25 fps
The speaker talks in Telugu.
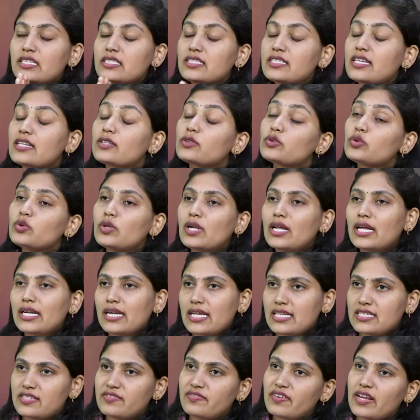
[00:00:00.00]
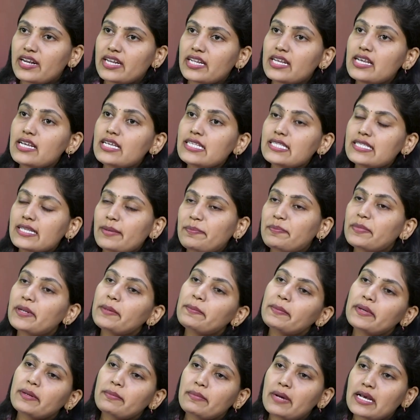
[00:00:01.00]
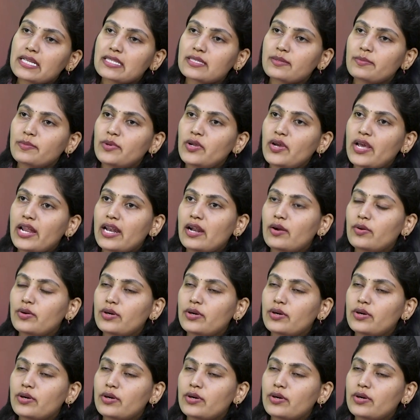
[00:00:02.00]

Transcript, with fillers: సార్ తులారాశి వారికి సెప్టెంబర్ మాసంలో ఎలా